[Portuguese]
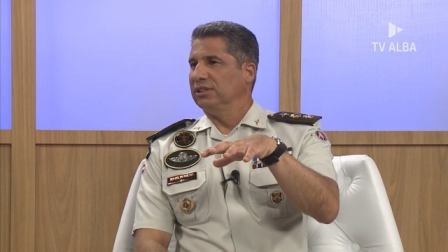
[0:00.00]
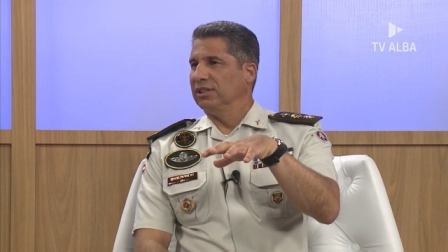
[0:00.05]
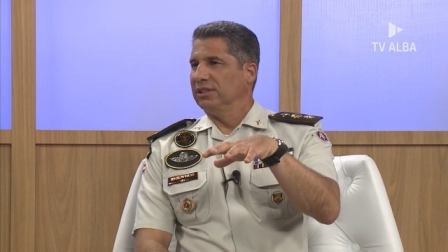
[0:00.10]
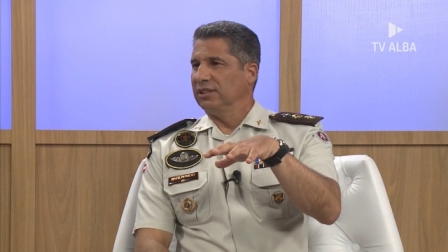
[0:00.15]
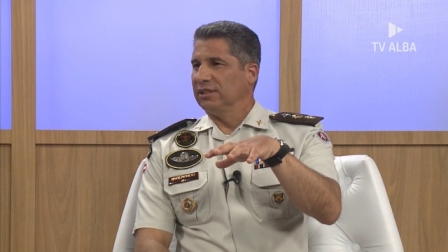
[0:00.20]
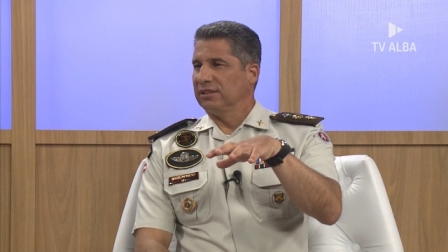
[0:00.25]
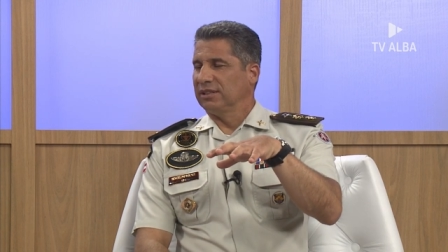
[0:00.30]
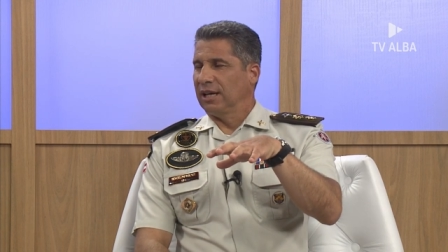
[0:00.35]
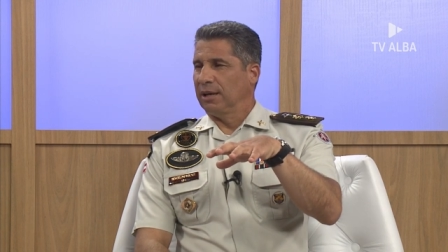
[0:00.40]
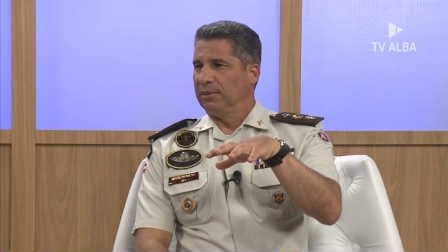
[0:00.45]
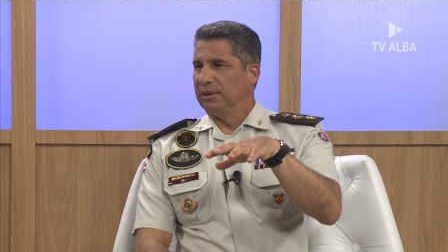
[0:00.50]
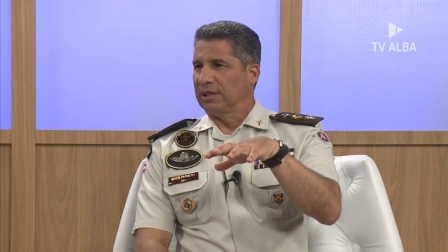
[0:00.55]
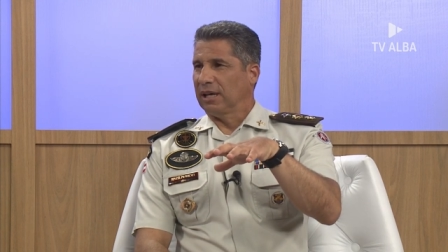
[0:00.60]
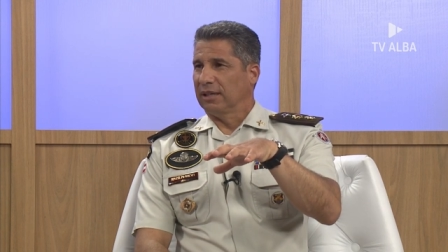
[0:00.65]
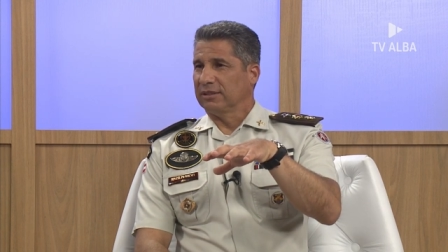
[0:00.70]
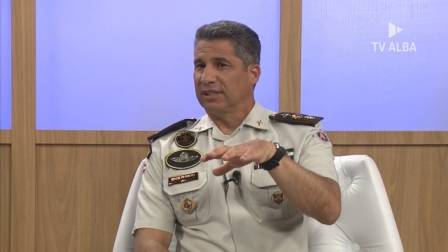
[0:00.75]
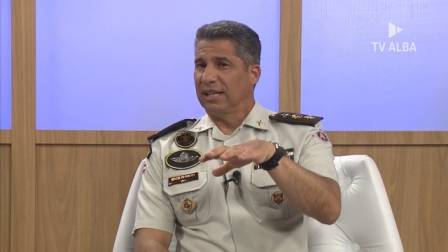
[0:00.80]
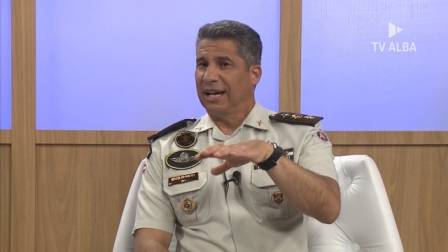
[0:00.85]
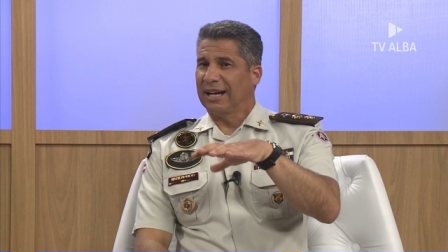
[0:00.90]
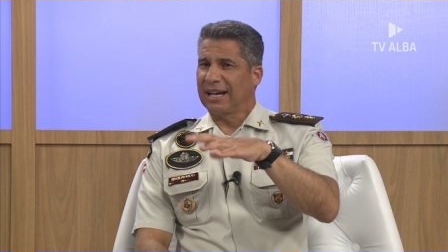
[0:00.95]
de
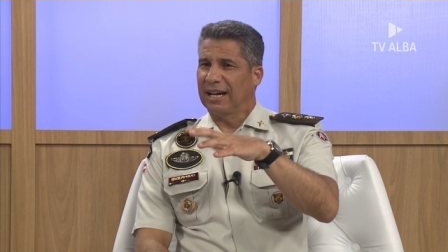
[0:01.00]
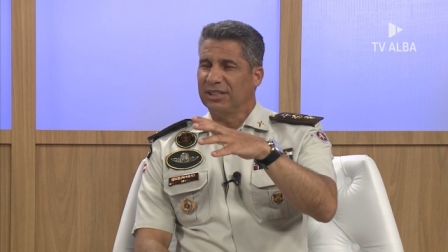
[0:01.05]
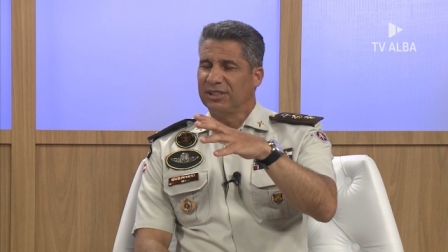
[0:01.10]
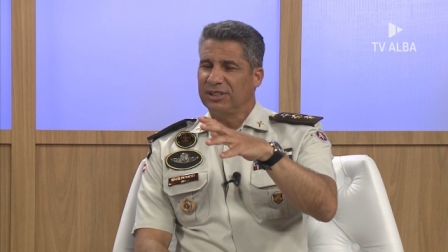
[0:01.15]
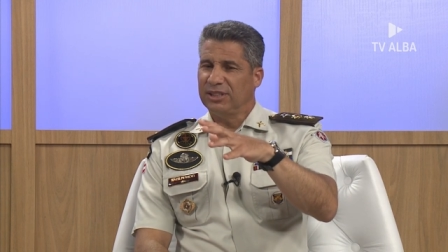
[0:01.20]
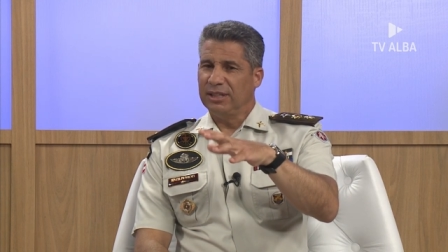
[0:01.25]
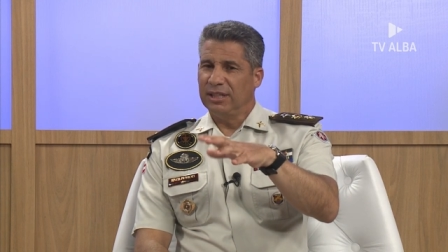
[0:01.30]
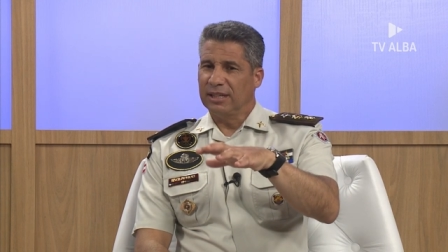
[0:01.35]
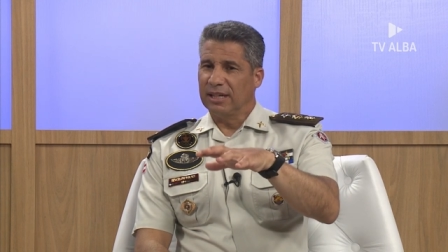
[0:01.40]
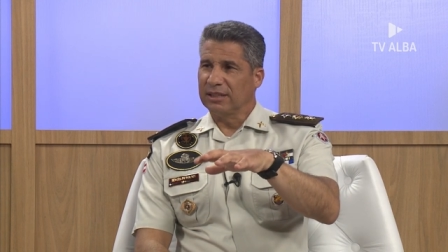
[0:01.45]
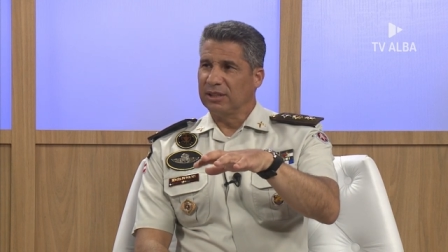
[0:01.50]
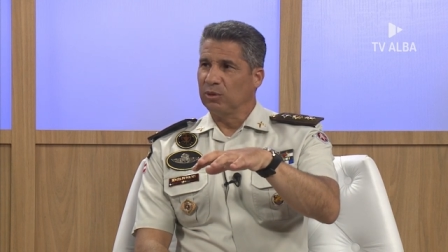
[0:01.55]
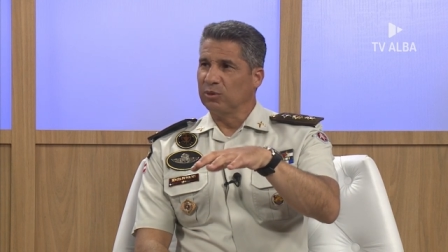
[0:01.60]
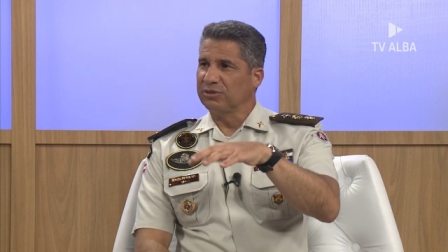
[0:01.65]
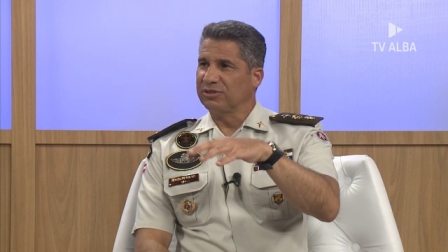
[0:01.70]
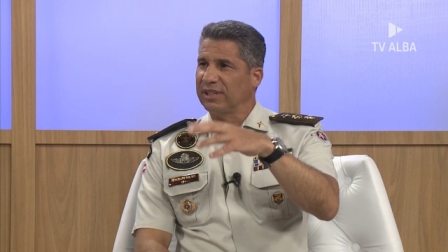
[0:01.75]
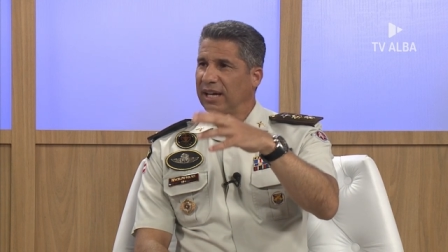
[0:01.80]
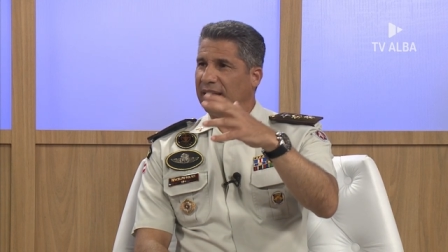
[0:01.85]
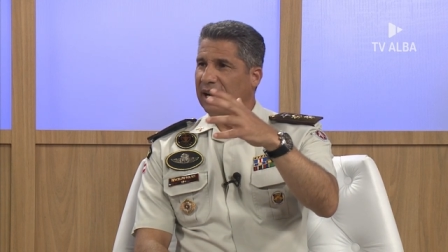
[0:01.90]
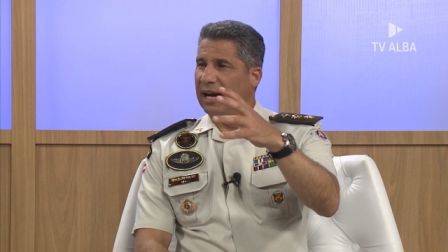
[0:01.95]
tramitar. Tem a Caatinga, tem o
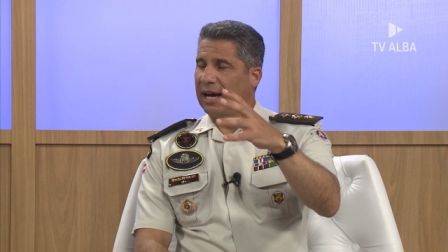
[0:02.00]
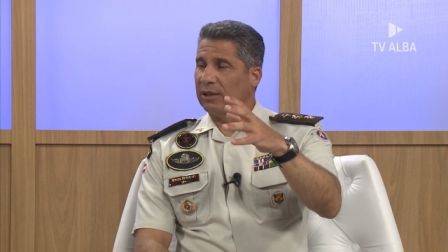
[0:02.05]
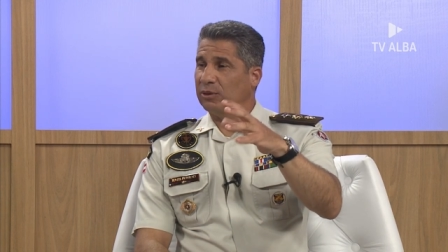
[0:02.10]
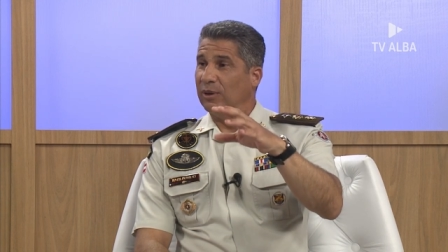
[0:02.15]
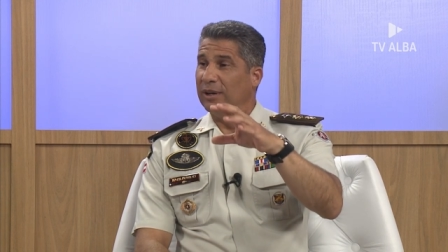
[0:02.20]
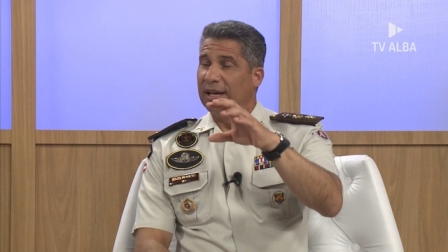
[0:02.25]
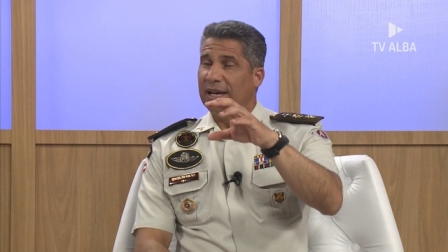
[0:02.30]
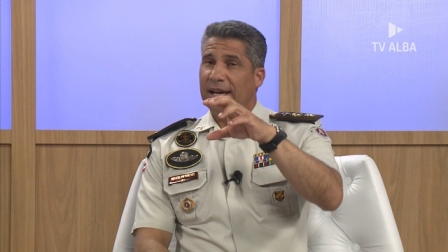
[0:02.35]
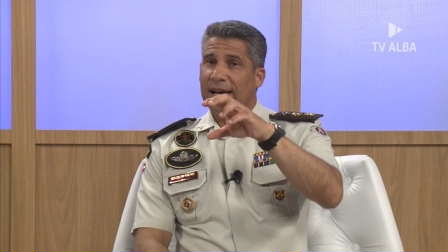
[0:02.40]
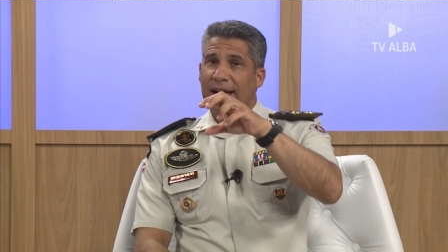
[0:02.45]
Cerrado.